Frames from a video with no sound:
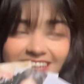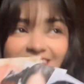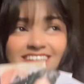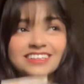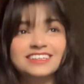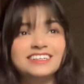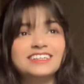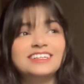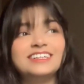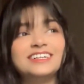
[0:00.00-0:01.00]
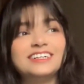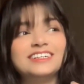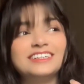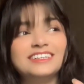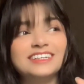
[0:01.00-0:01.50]
like,
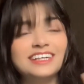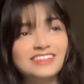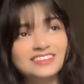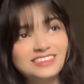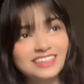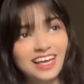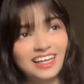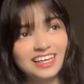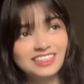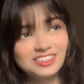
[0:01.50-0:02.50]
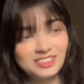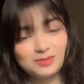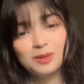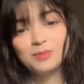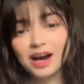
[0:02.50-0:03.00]
कैन नॉट से लाइक शी इज़
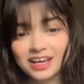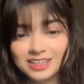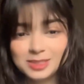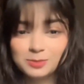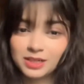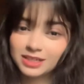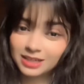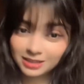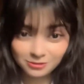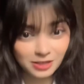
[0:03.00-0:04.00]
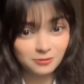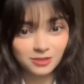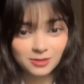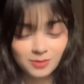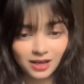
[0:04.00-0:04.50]
माई बायस बट अगर
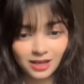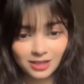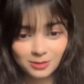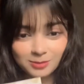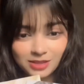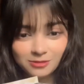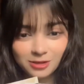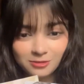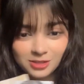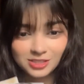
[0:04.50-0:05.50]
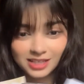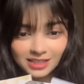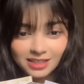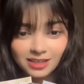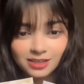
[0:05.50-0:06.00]
फेवरेट में आए तो मेरी फेवरेट
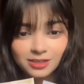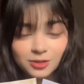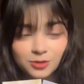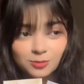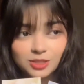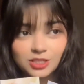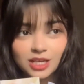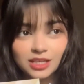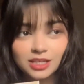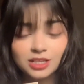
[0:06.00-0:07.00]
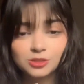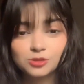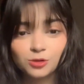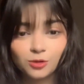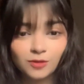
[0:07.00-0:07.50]
जेनी है क्योंकि मुझे जेनी का जो
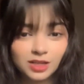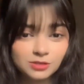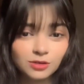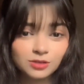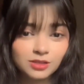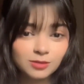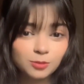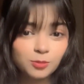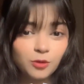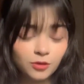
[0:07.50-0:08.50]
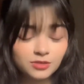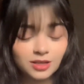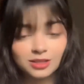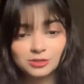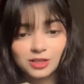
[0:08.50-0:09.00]
सोलो वाला सॉन्ग था वो बहुत ज़्यादा अच्छा